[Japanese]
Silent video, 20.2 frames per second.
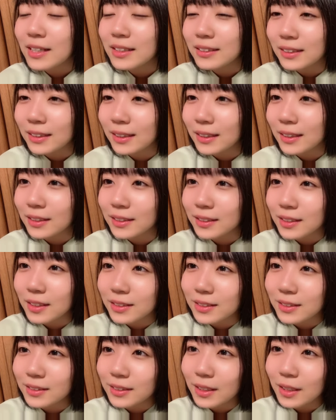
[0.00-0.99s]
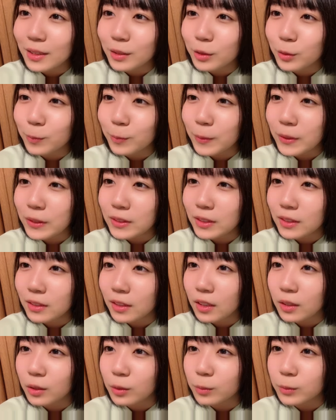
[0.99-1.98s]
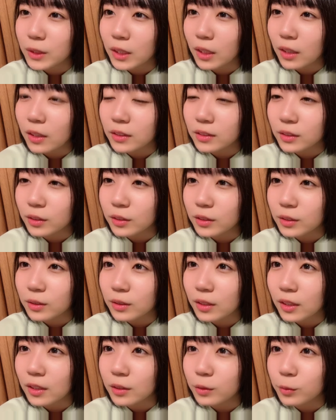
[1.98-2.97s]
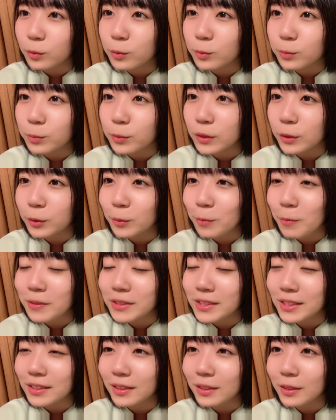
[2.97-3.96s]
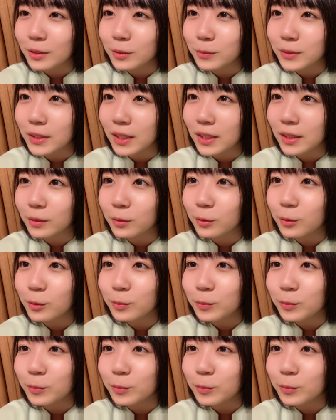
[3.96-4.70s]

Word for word: サッカーラスカーさんたらの、ピンクさんたらの、サッカーラスカーさんたらの、音符猫耳さんたらの、ブタラの、